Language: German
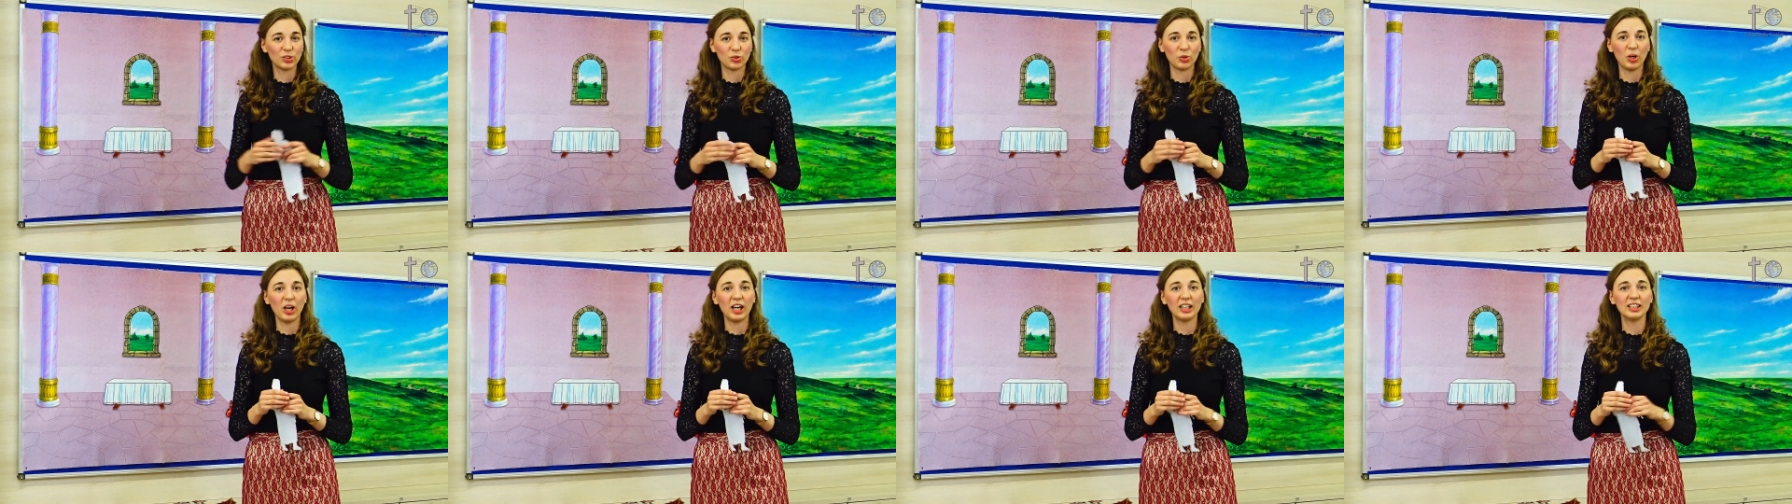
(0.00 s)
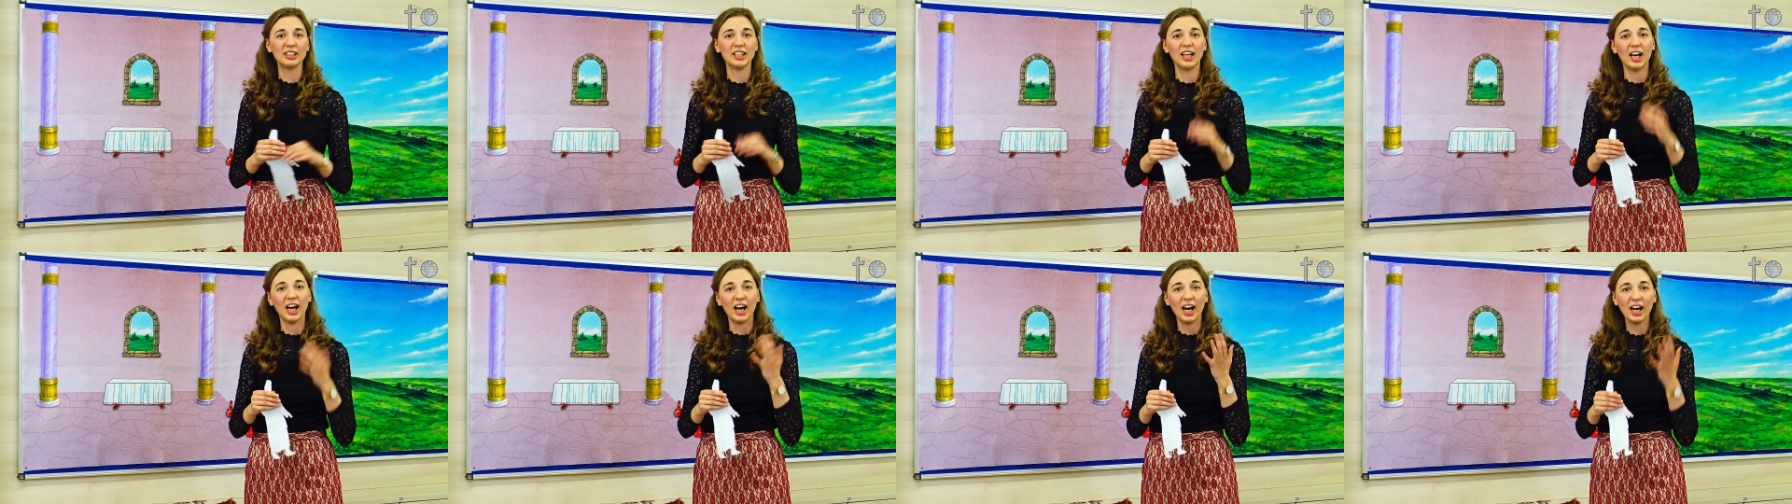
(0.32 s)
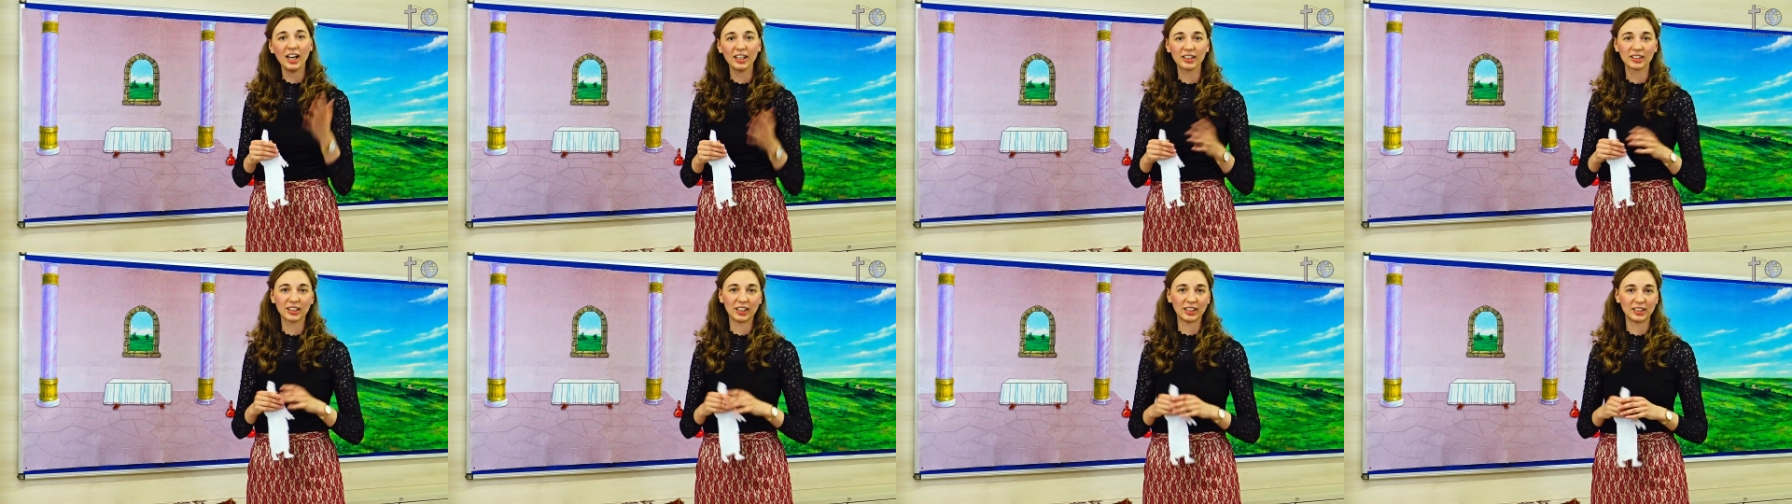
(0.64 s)
so hatte er
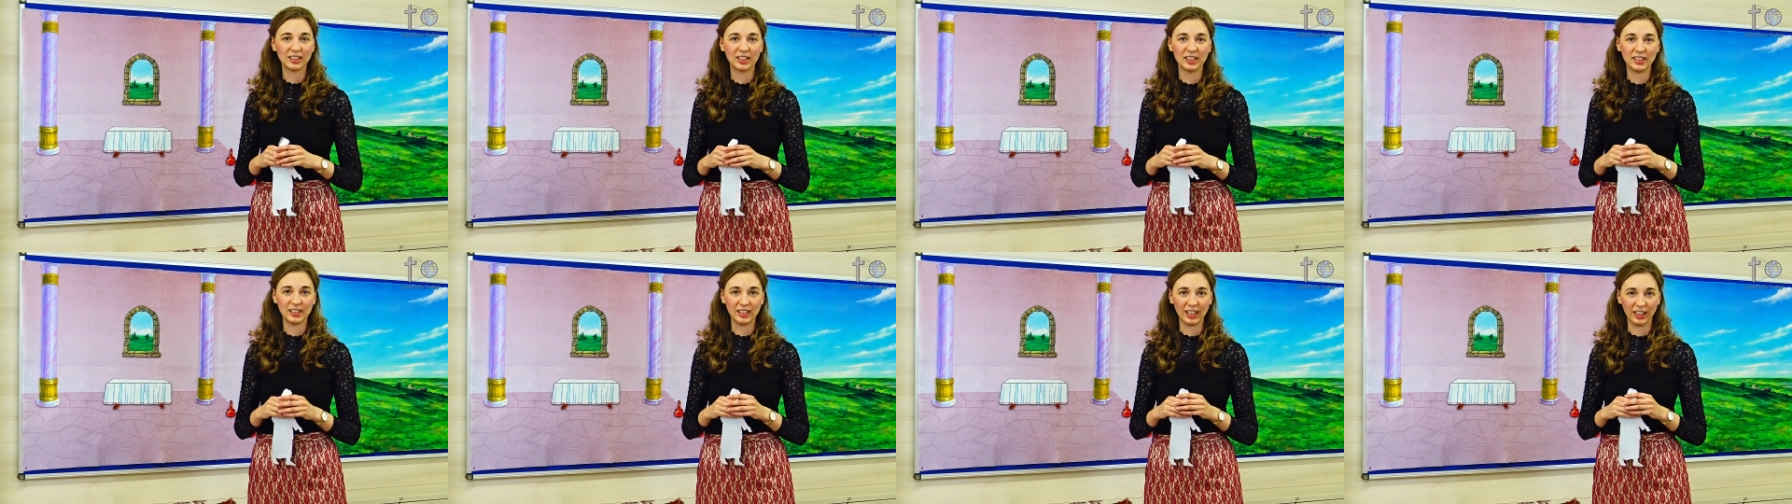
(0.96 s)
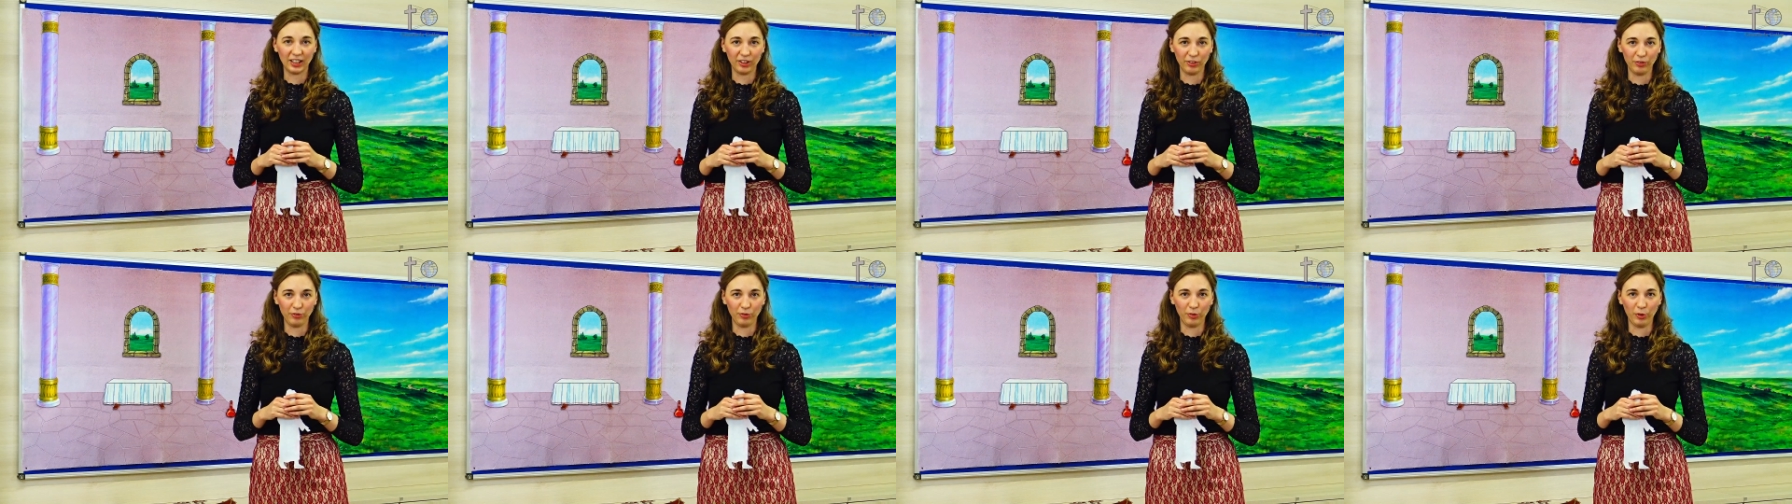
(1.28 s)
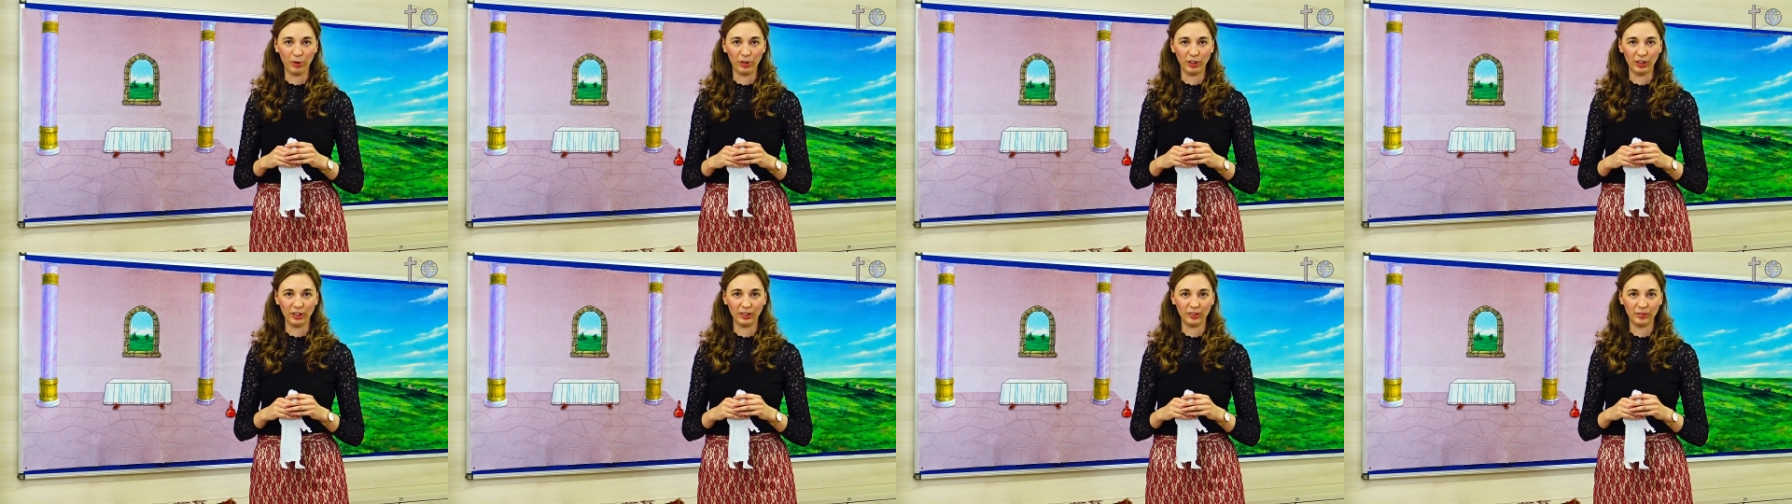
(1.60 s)
acht ganze Säcke
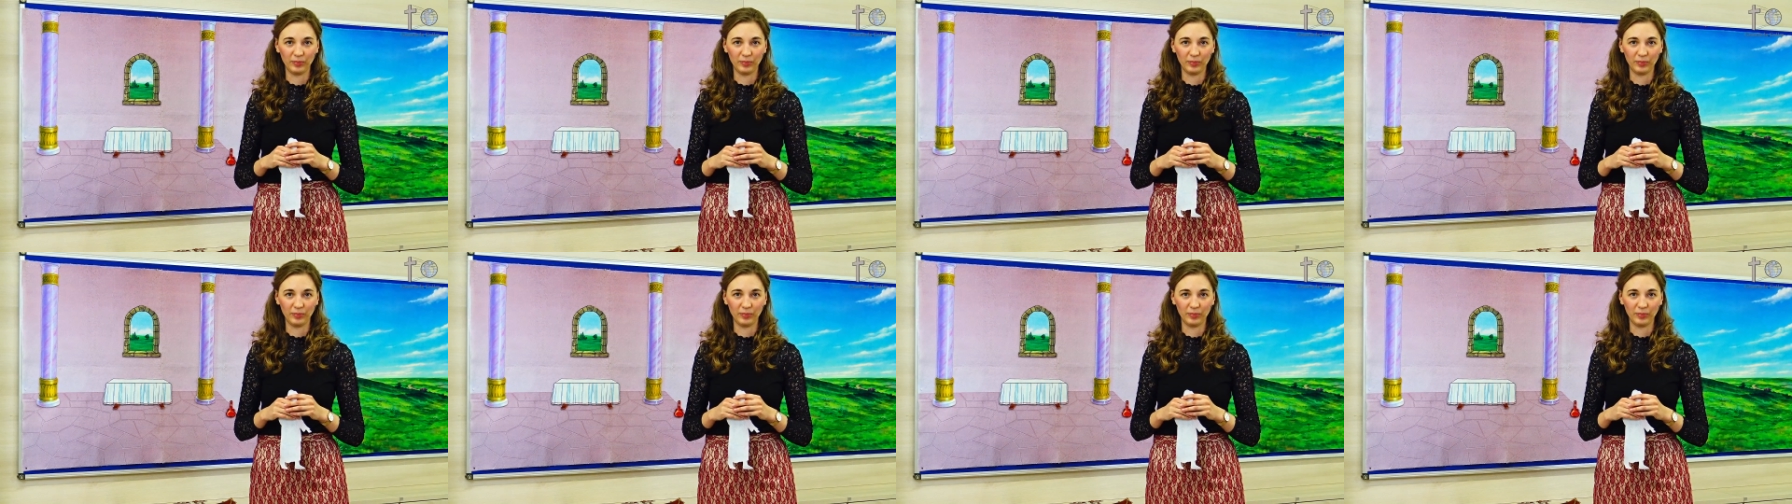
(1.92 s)
voll.